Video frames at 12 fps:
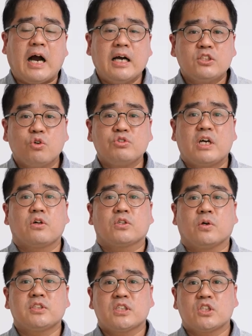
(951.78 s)
강서구에서
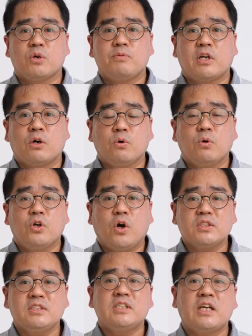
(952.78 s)
정책 실험을 하고
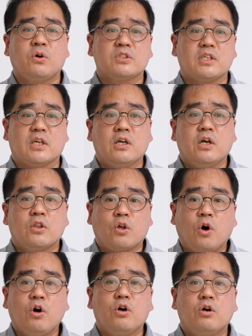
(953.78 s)
혁신을 하는 것이
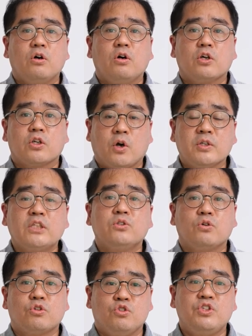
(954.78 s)
더
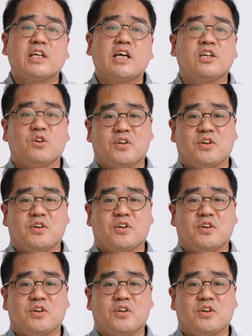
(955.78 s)
경제적으로 유리하다는